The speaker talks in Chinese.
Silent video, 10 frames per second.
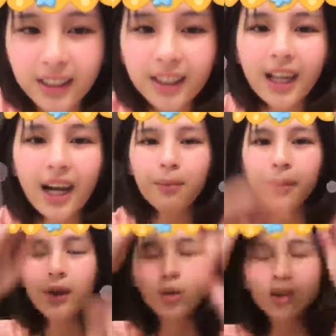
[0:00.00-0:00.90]
在大家不
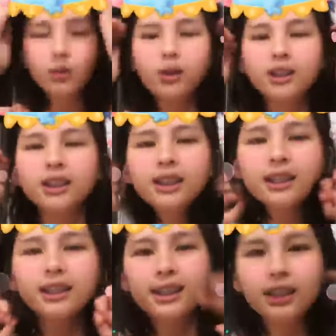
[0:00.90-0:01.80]
会攻击我。之前
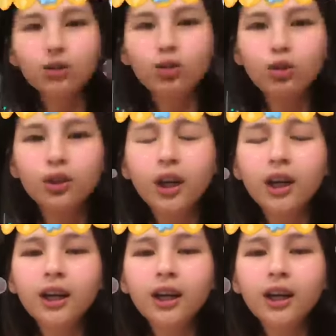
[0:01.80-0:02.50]
是进去